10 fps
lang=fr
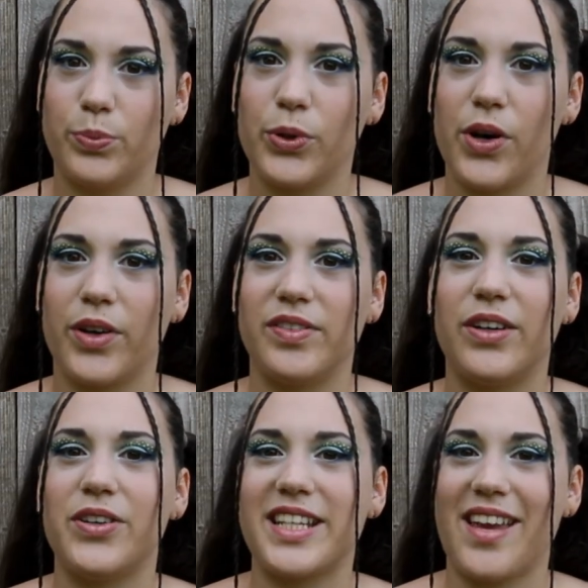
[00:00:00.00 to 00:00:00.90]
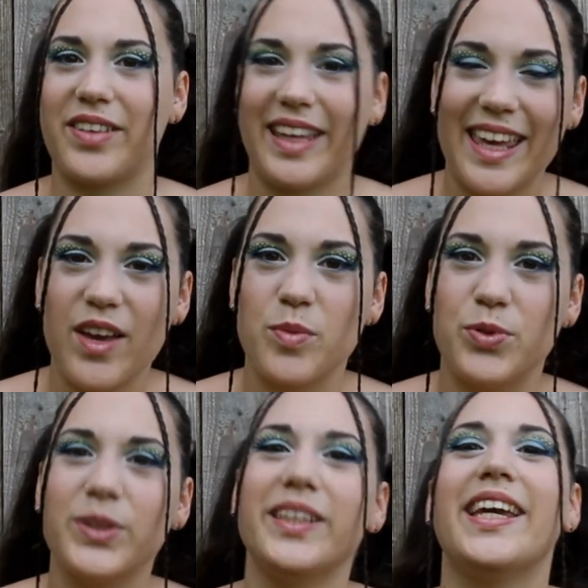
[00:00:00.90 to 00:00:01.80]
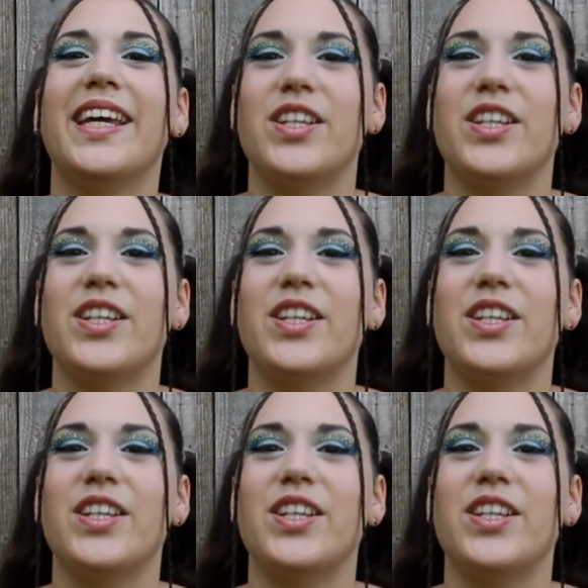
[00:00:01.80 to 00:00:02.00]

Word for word: Pour en revenir aux chèvres et aux boucs,